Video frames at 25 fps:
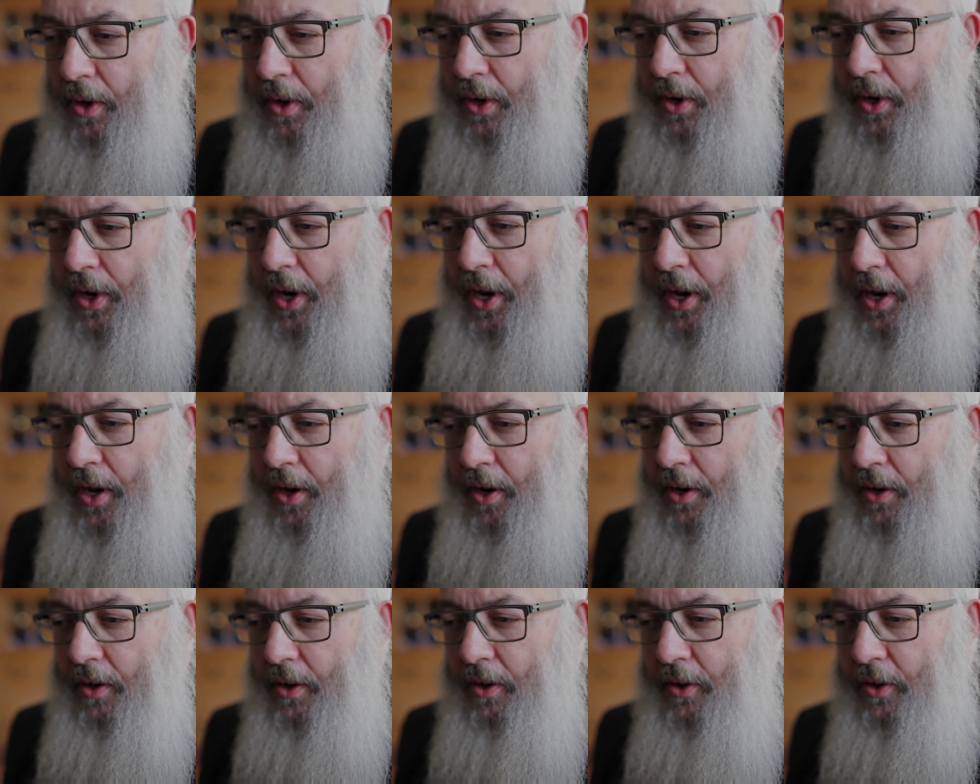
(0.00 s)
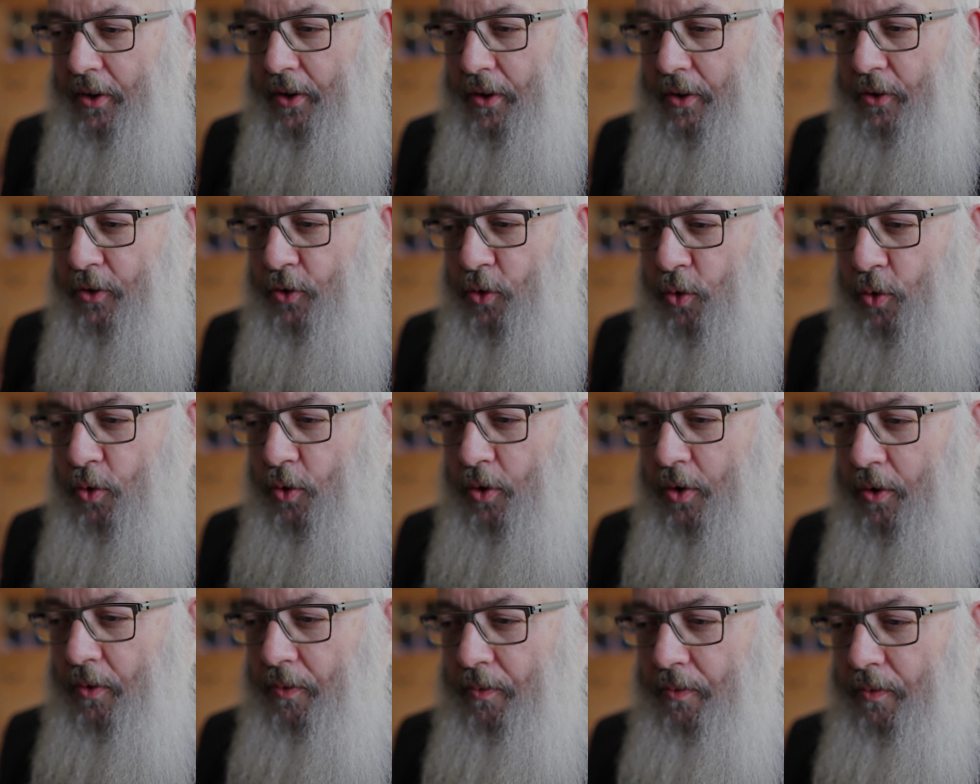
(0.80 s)
der
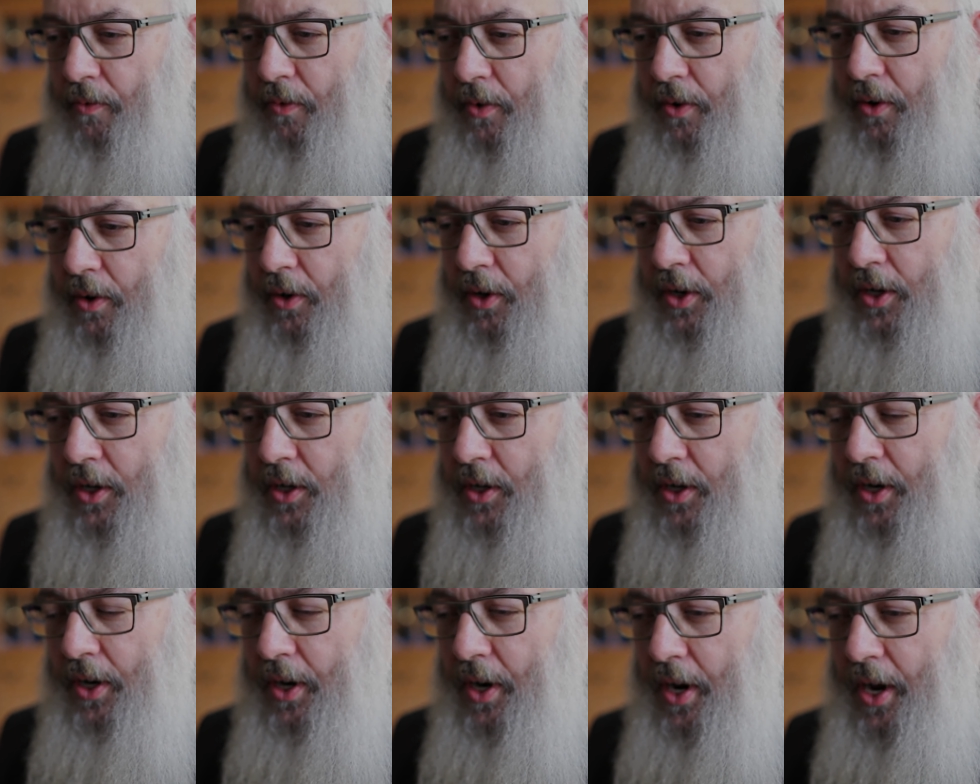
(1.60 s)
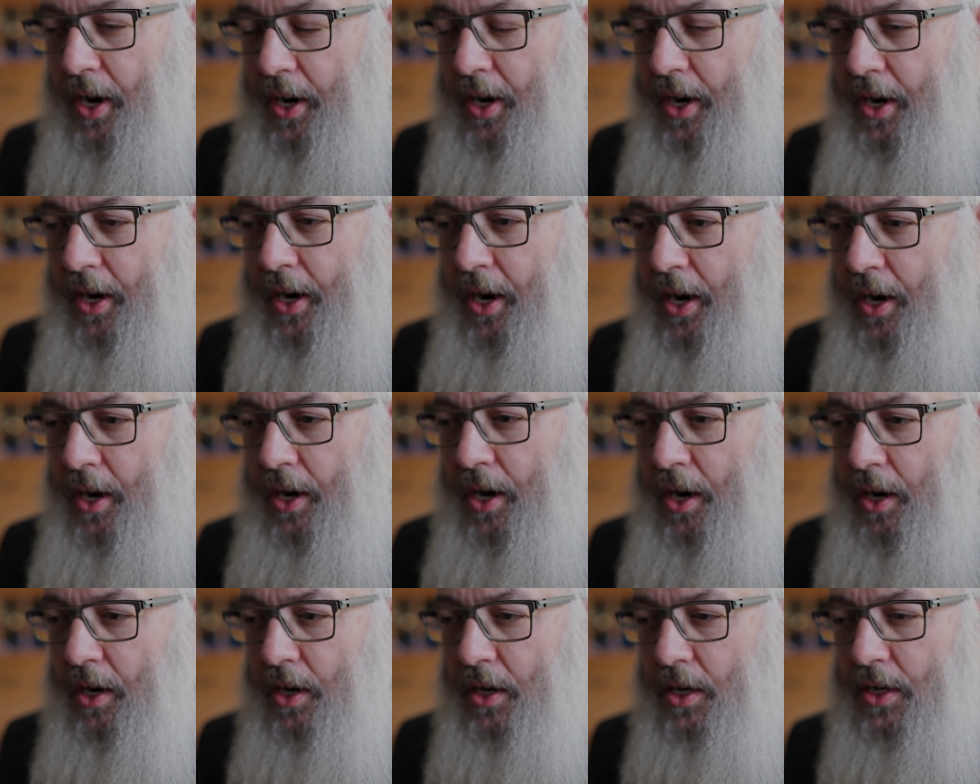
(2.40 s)
so nicht in allen
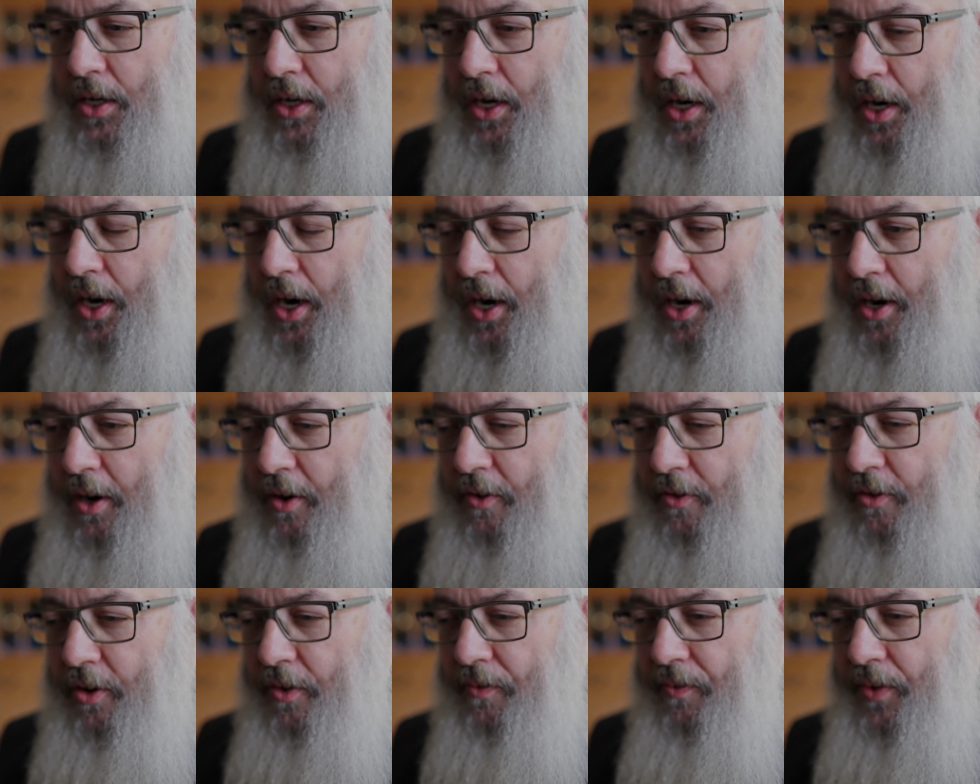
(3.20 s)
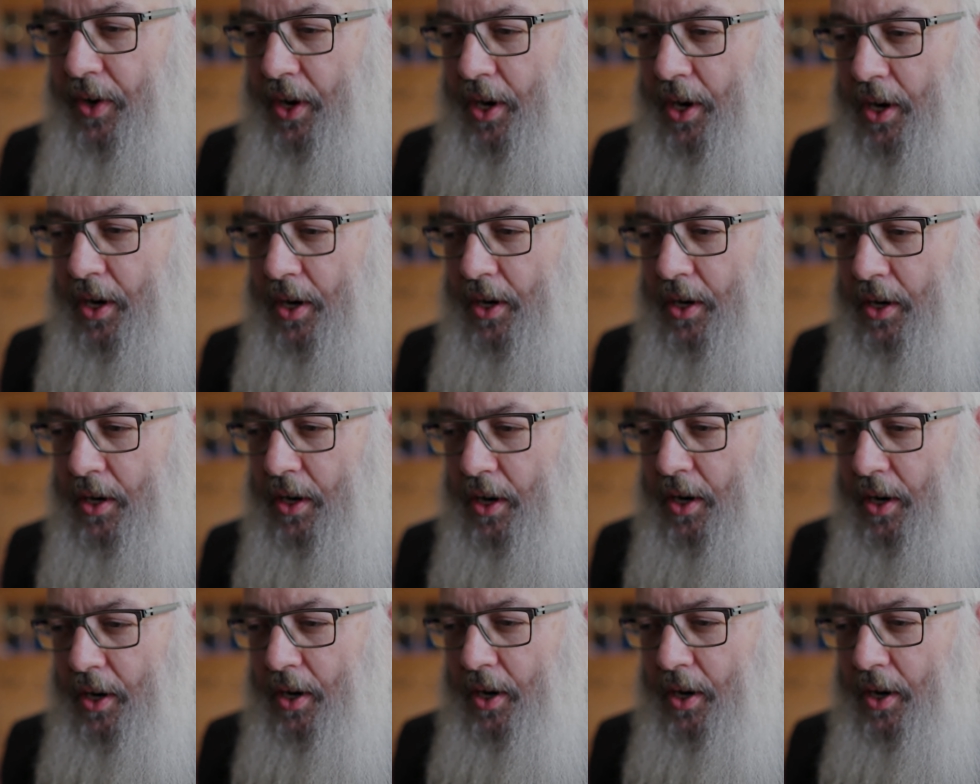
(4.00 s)
Ländern, nicht in allen Familien,